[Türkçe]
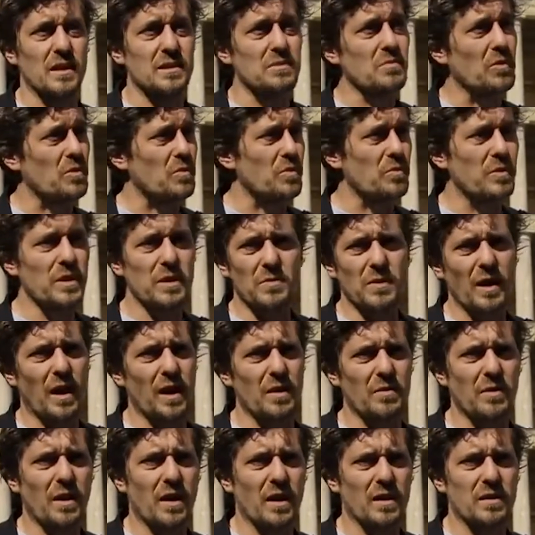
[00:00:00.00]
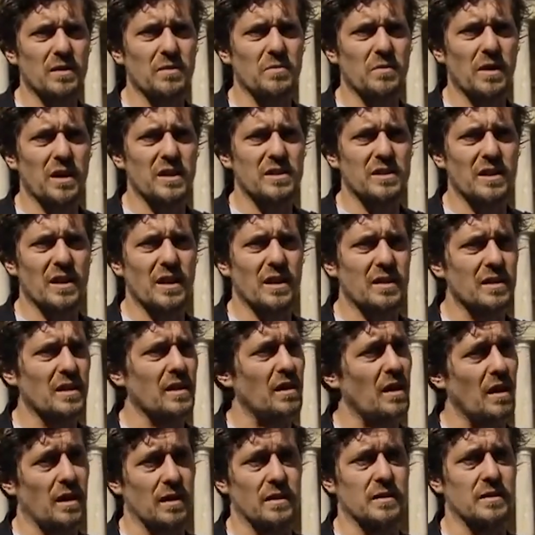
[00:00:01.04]
lazım ama benim galiba aklım
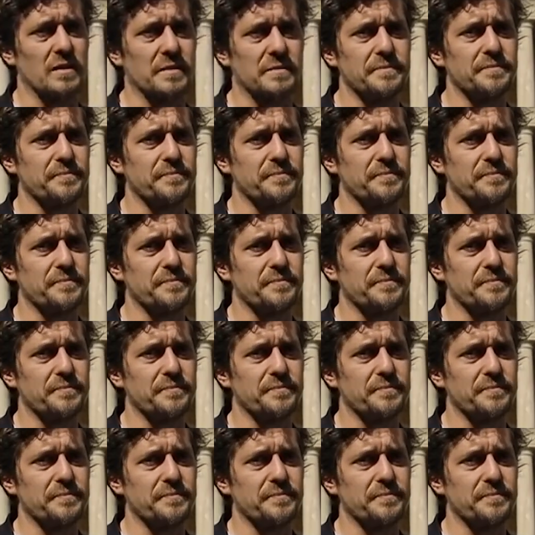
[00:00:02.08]
bahçelerde kaldı.